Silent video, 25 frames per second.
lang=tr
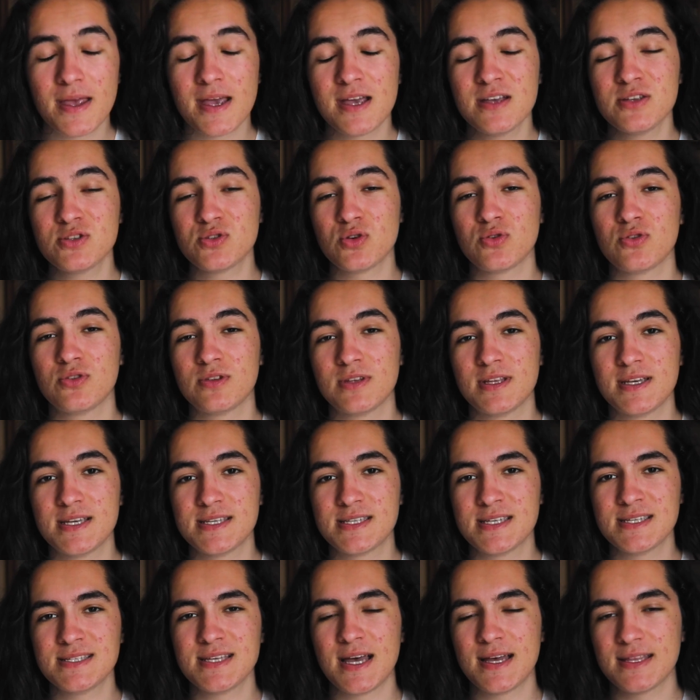En sonunda
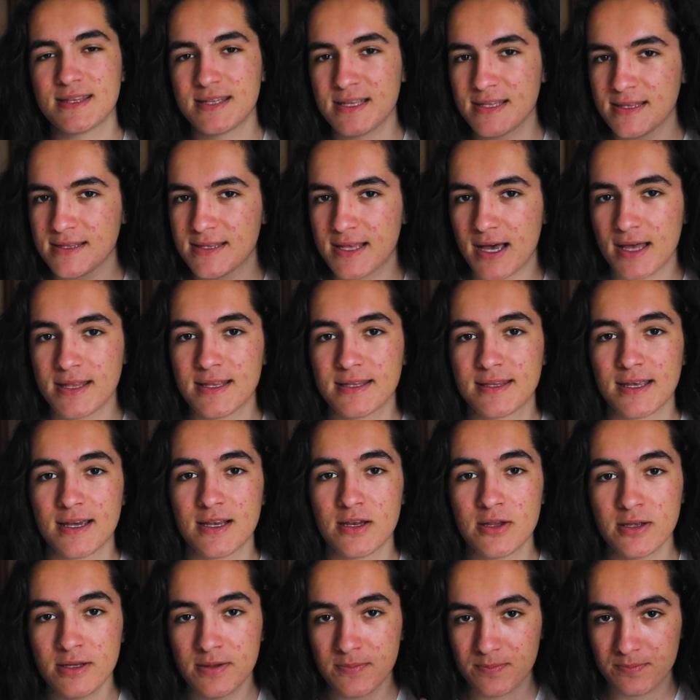ise zaten daha
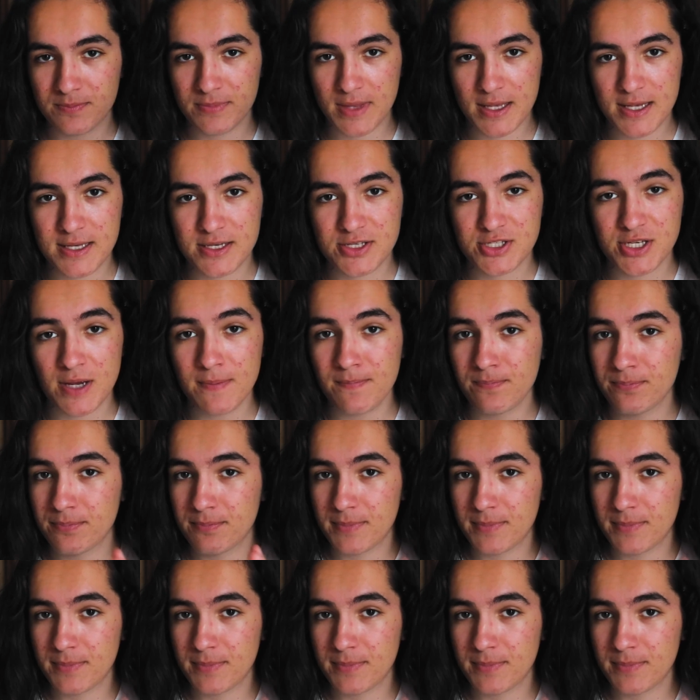detaylı değineceğim.